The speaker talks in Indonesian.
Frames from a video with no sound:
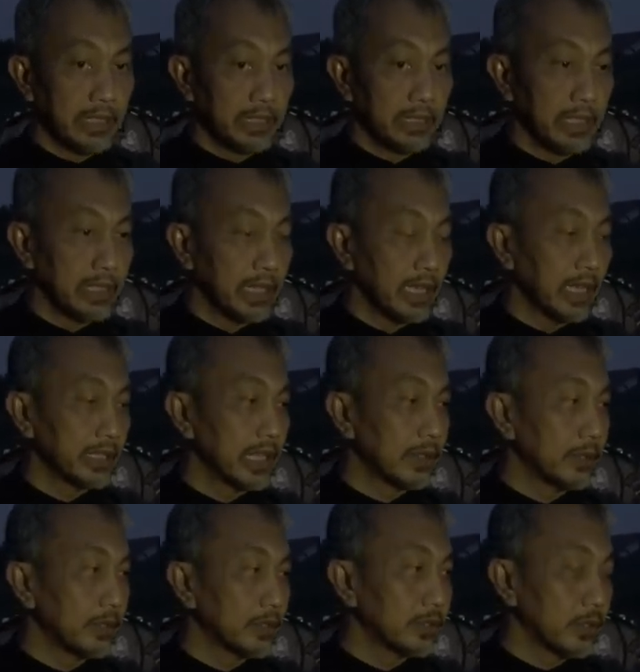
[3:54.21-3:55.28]
Sehingga
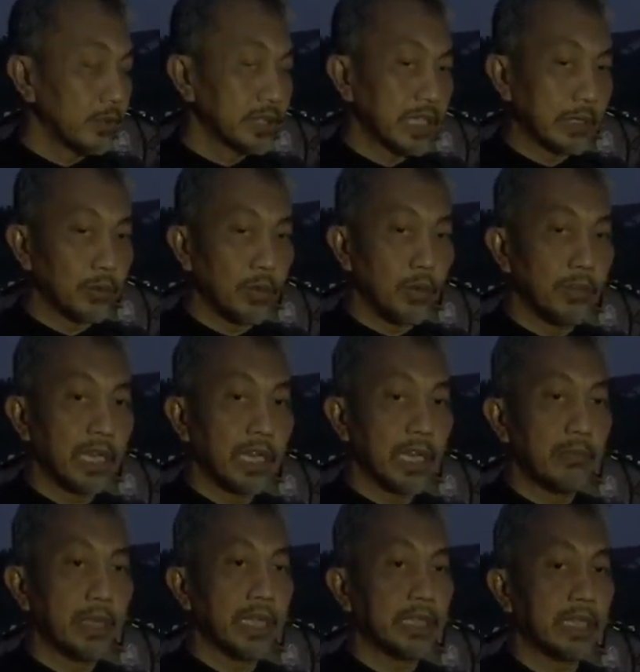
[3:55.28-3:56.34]
tandon seluas 1,6
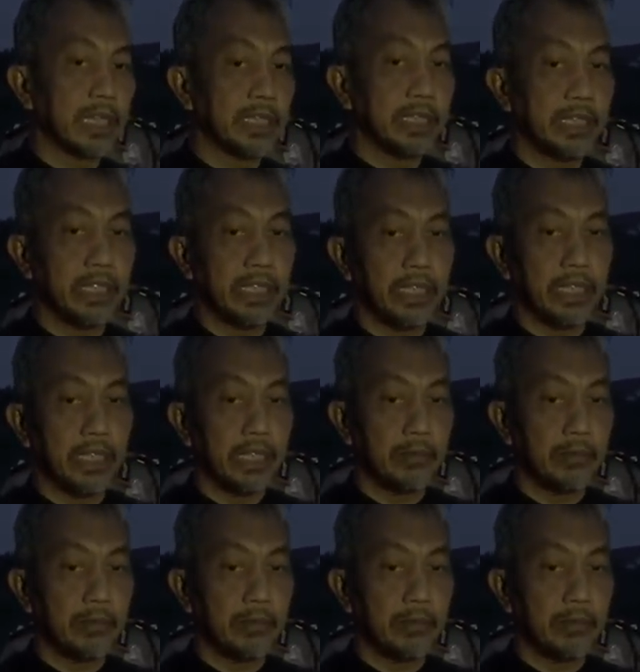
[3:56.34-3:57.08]
hektar ini